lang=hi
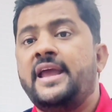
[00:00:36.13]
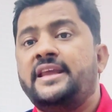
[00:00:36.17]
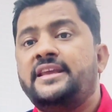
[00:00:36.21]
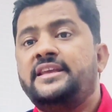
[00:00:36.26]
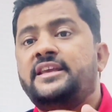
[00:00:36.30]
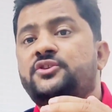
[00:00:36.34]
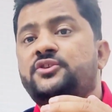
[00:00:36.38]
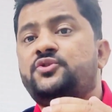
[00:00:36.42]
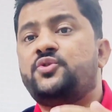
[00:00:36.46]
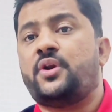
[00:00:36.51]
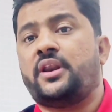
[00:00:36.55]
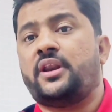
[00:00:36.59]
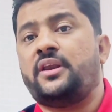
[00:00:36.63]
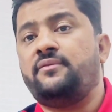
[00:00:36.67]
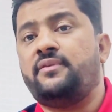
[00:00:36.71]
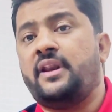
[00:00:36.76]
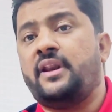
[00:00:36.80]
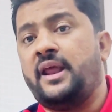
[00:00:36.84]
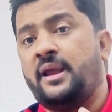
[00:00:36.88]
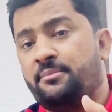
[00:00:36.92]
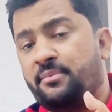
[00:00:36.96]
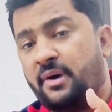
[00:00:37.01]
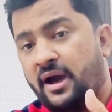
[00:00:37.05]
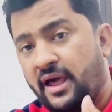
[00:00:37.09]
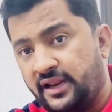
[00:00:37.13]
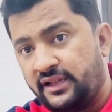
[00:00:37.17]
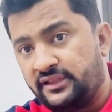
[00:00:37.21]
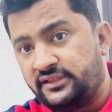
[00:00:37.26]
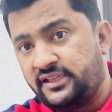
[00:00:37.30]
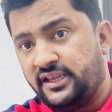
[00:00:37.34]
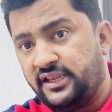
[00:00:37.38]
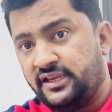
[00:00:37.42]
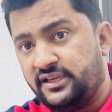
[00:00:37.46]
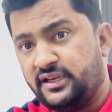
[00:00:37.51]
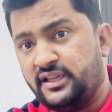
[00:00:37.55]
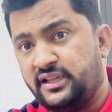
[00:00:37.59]
ये जो रिवर है भारत
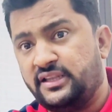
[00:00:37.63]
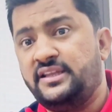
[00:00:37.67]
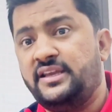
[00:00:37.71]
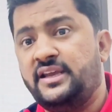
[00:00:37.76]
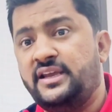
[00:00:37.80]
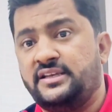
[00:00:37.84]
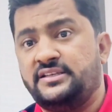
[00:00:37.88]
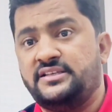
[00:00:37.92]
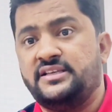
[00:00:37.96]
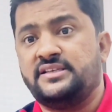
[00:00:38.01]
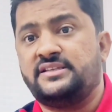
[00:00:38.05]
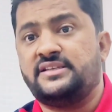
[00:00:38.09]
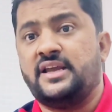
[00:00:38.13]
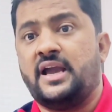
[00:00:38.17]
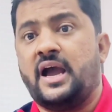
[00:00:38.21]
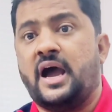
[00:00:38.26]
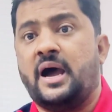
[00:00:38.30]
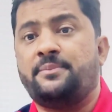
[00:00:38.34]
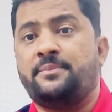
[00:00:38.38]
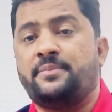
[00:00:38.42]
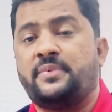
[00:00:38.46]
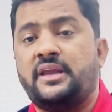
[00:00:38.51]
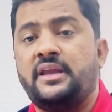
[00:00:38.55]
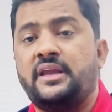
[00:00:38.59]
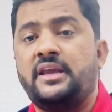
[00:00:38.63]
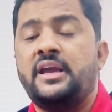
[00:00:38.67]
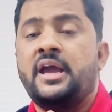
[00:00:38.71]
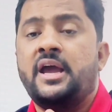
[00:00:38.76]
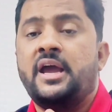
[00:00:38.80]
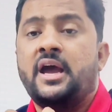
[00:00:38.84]
की एक नदी है जैसे आपकी